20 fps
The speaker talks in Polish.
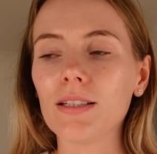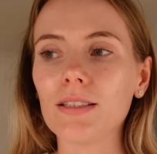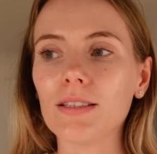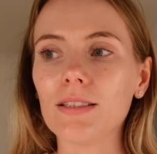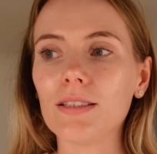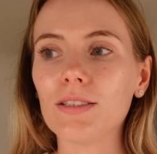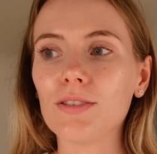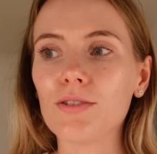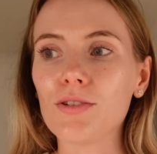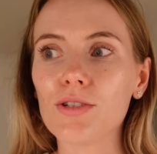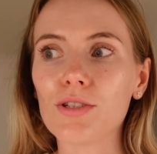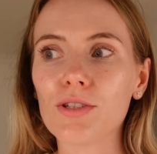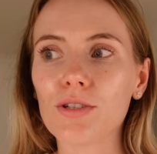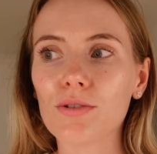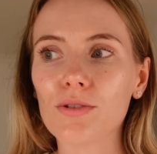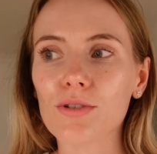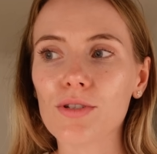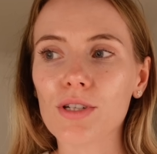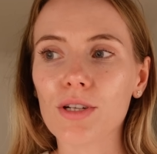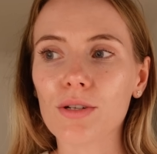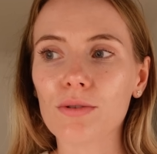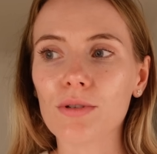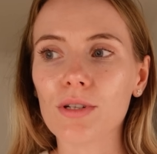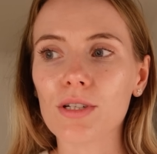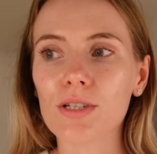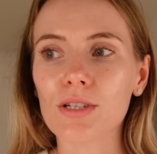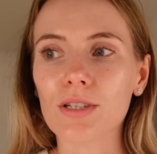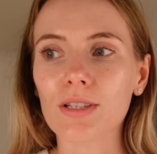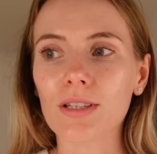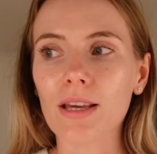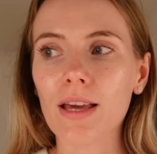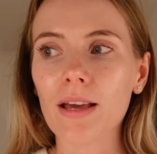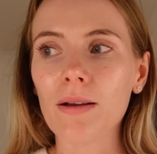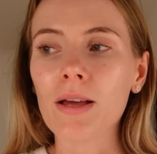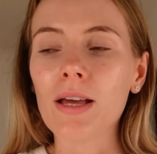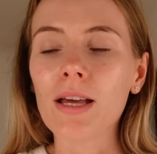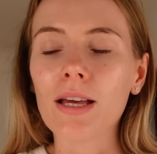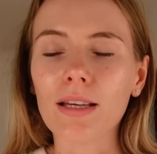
i czy się rozczaruje, czy nie.